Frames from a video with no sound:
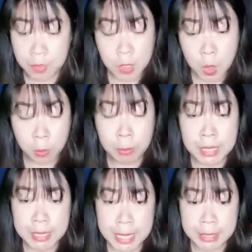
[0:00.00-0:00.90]
Lục
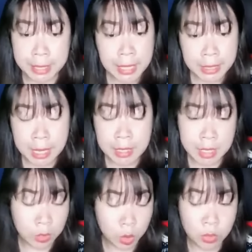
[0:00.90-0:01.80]
Minh Sinh đích thân
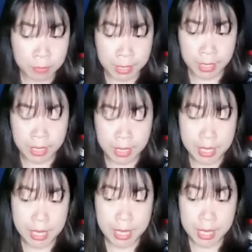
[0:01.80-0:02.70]
chờ tôi về.
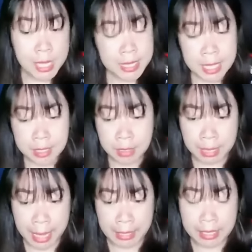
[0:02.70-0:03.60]
Khi xe
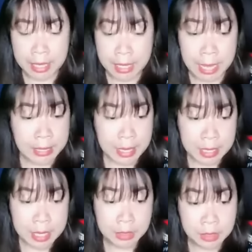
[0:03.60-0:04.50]
dừng lại, hắn ta
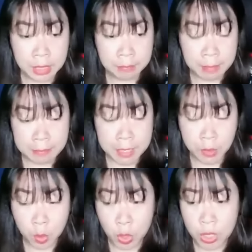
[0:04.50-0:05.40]
nghiêng người về phía
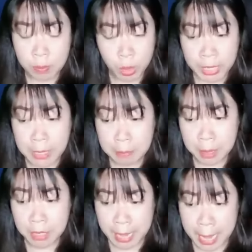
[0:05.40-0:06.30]
tôi một cách
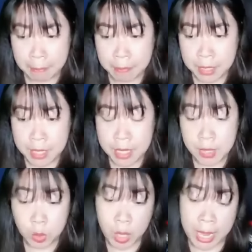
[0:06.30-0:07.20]
mờ ám.
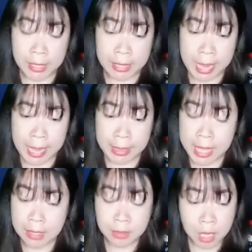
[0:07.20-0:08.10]
Tôi lắng nghe
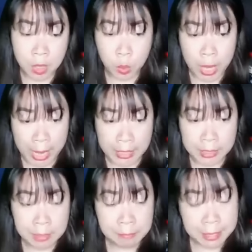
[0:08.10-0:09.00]
tiếng thở của
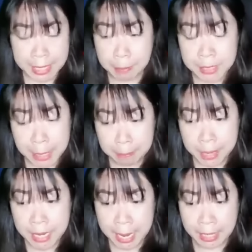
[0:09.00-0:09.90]
hắn và nhắm chặt
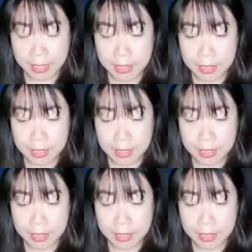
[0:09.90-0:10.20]
mắt lại.